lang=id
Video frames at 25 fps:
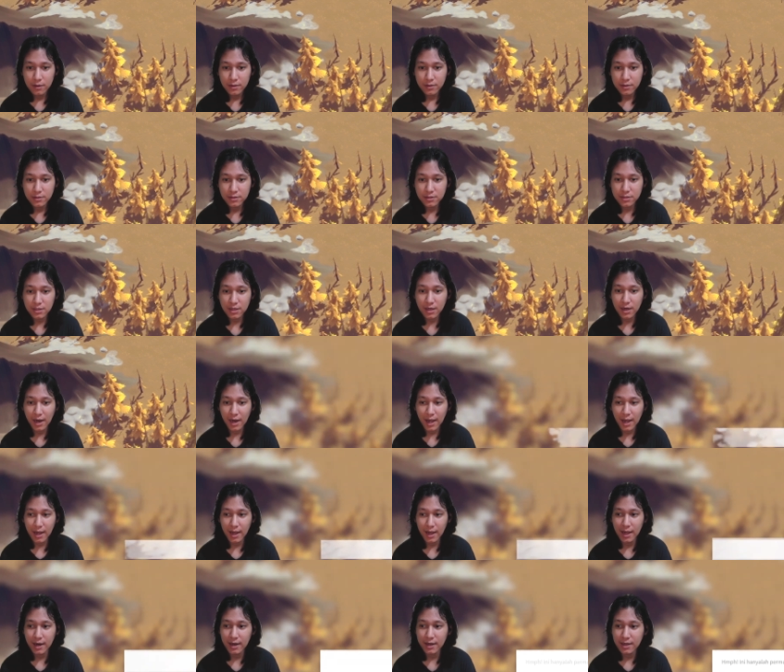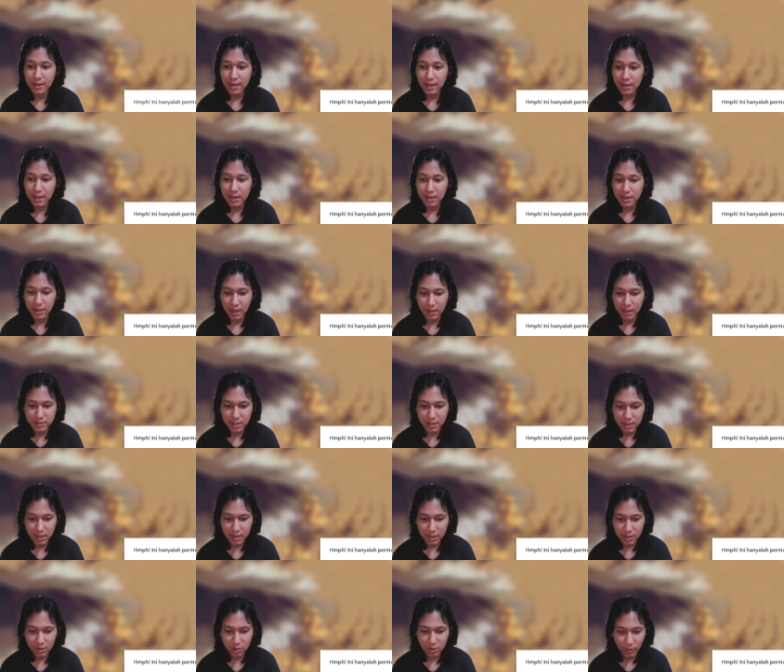Serangannya ini ya,
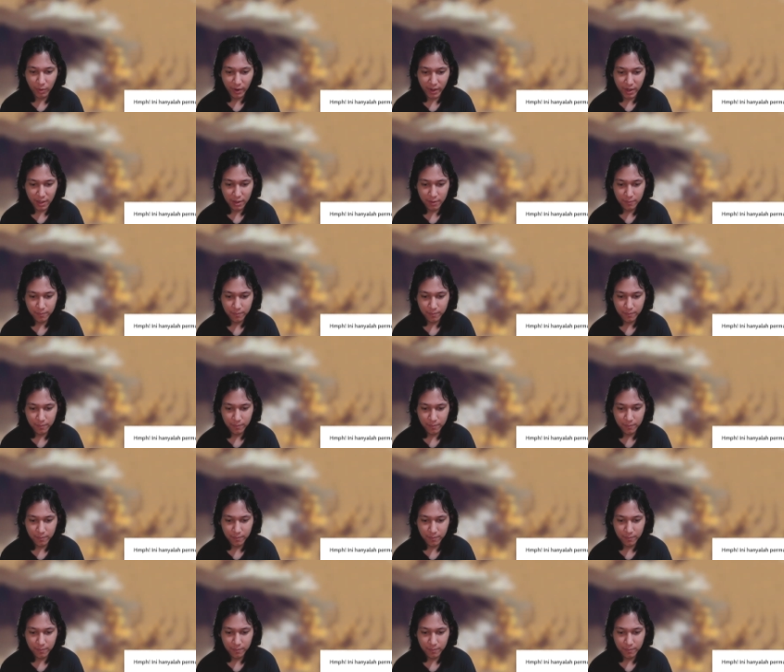jaraknya lumayan ya.